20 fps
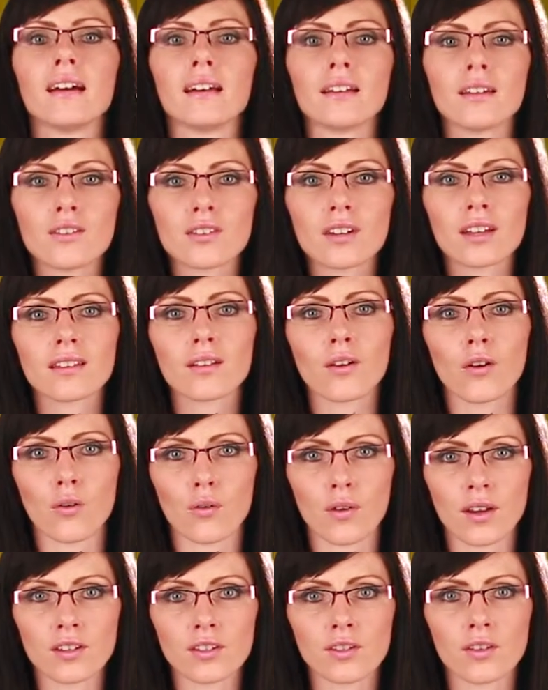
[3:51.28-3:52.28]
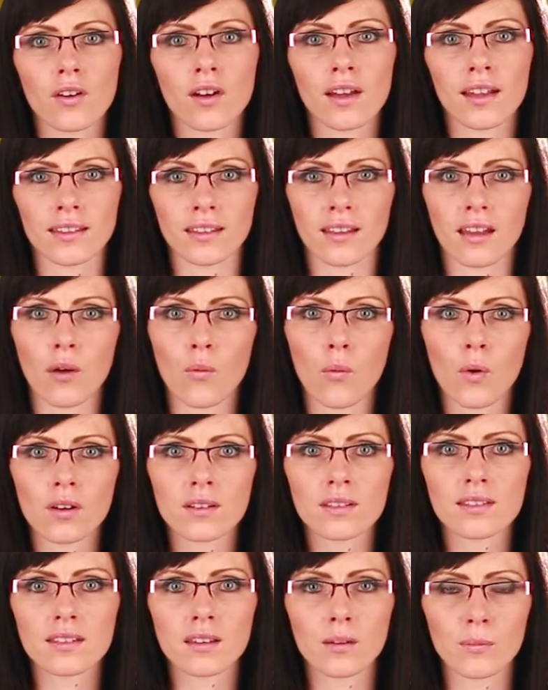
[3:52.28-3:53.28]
Richard Horatio Edgar Wallace